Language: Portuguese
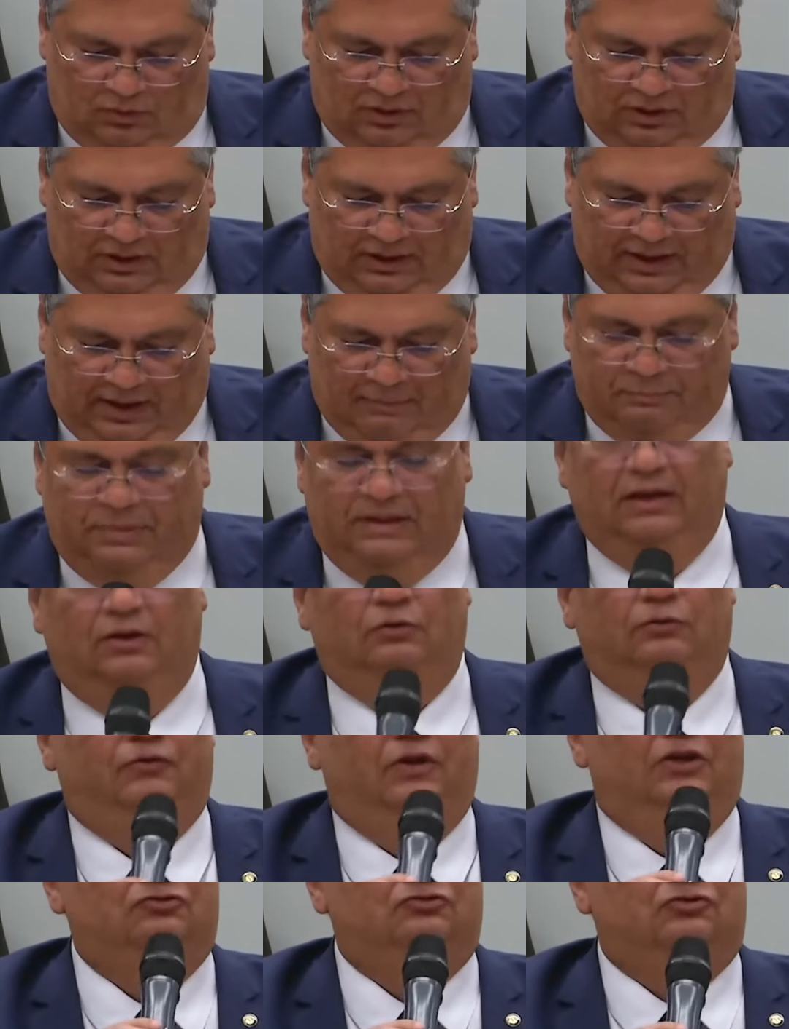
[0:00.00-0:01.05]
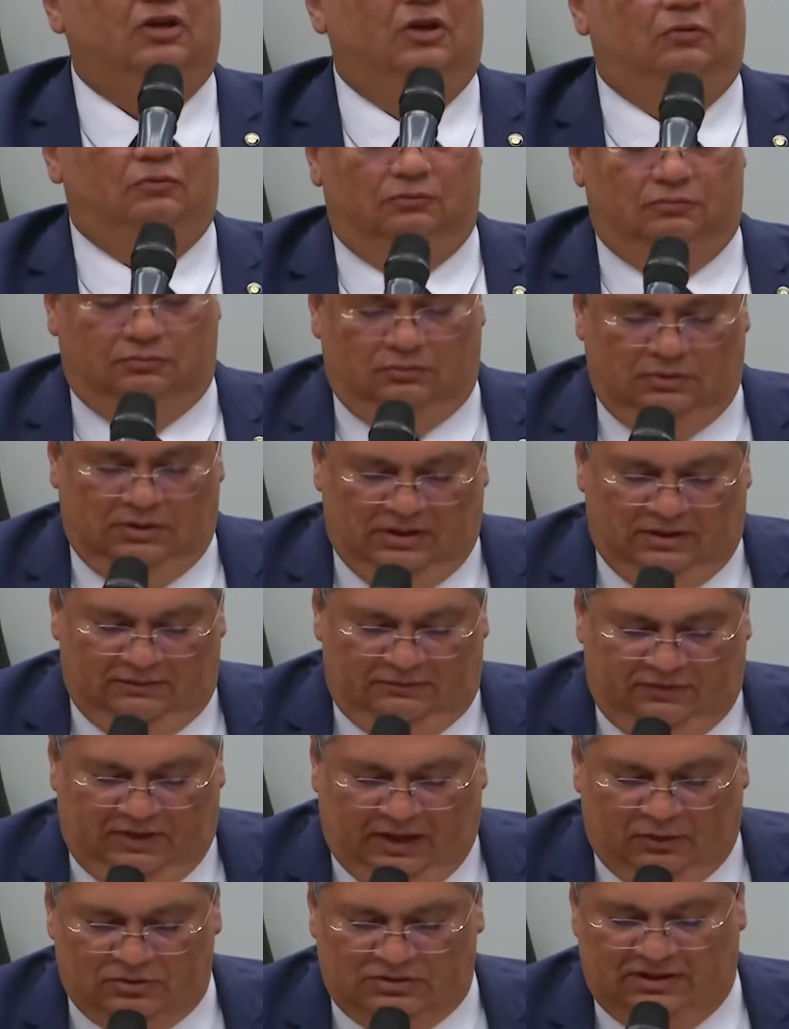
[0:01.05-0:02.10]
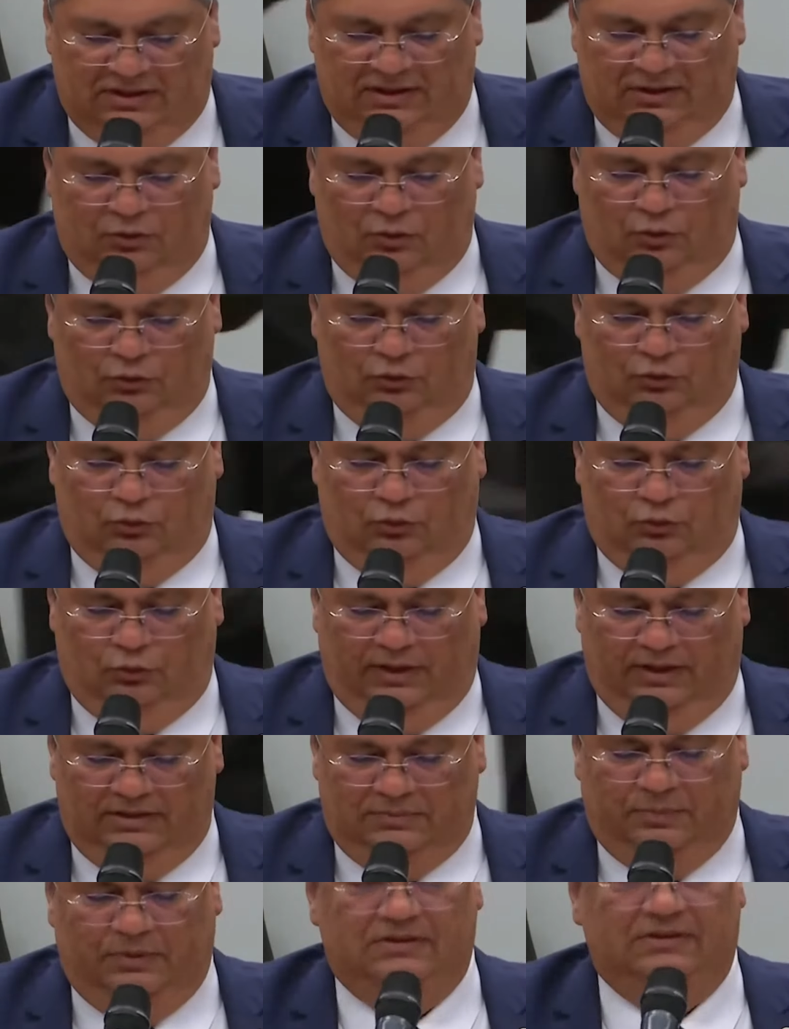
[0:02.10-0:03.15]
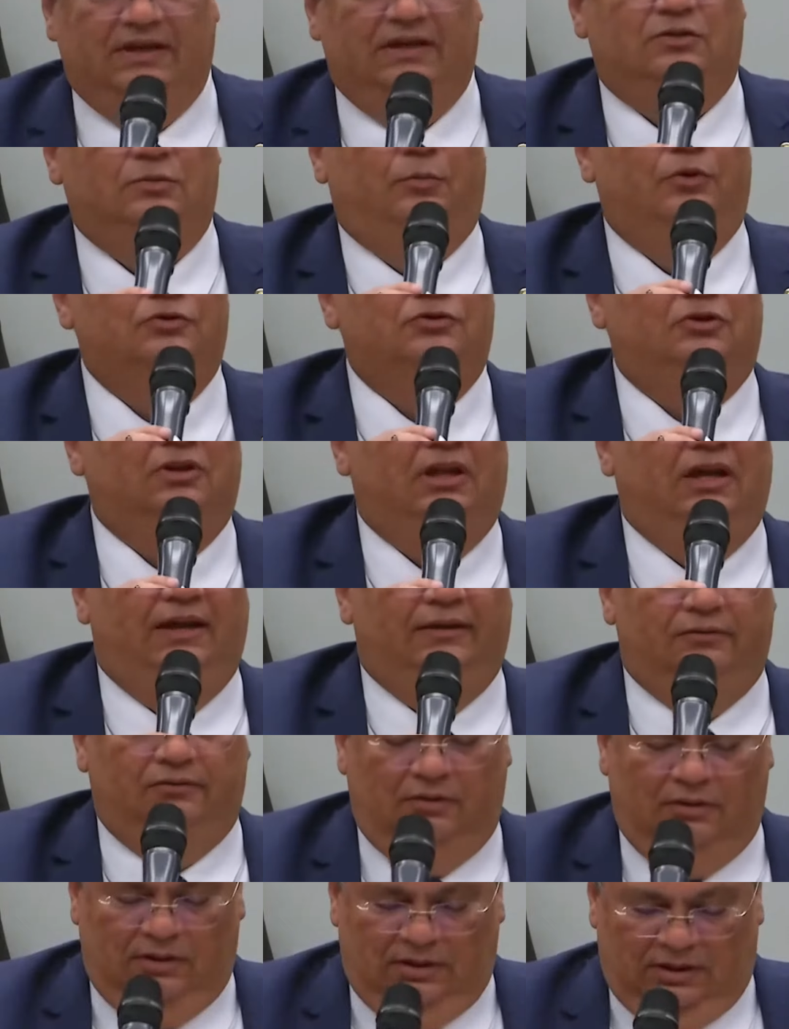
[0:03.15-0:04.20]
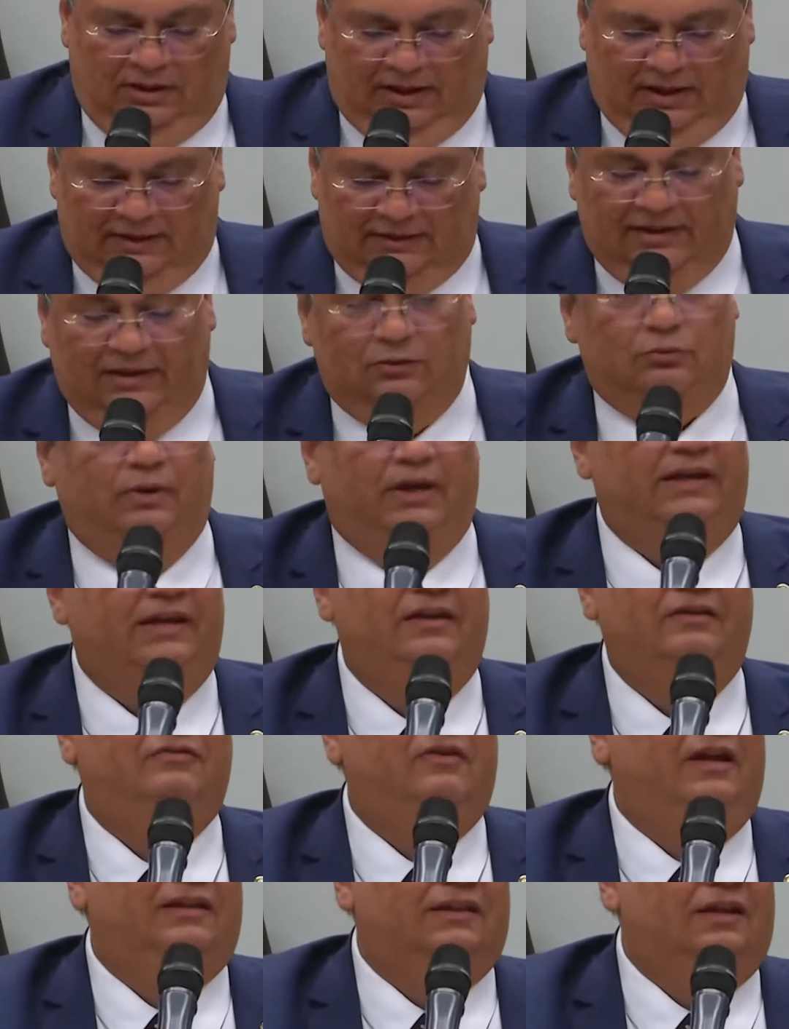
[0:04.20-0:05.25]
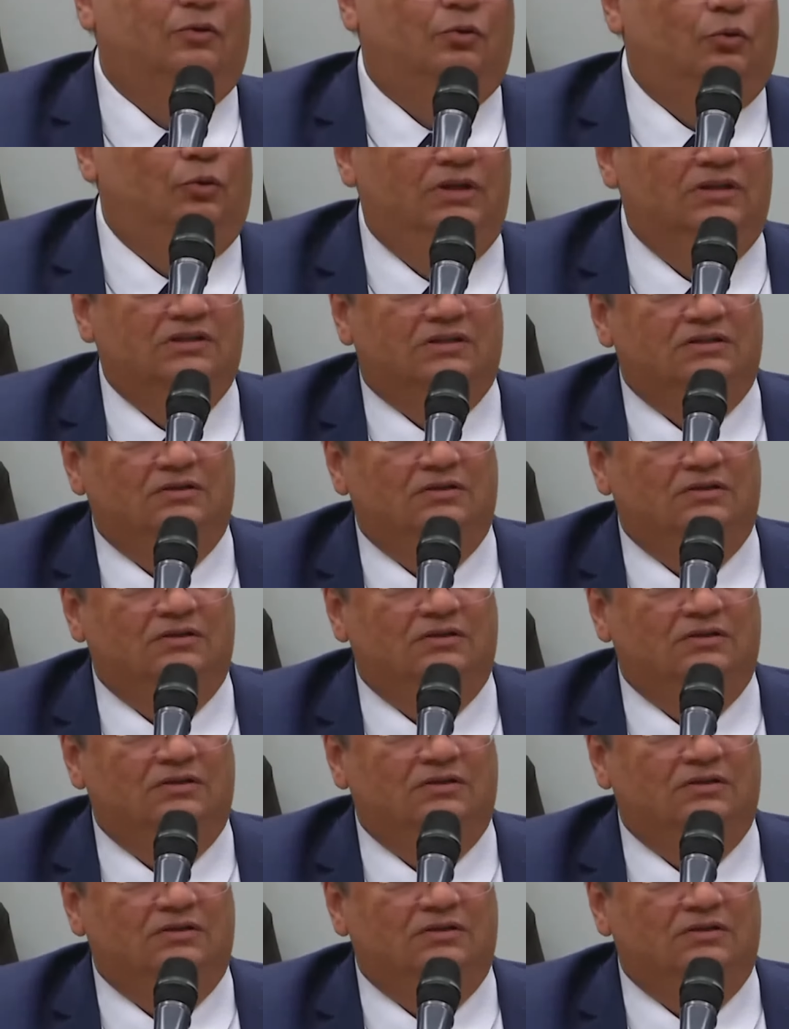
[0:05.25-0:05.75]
é, Abílio, vejo que é um fiel seguidor do ex-presidente Bolsonaro, é, tanto é que inventa coisas.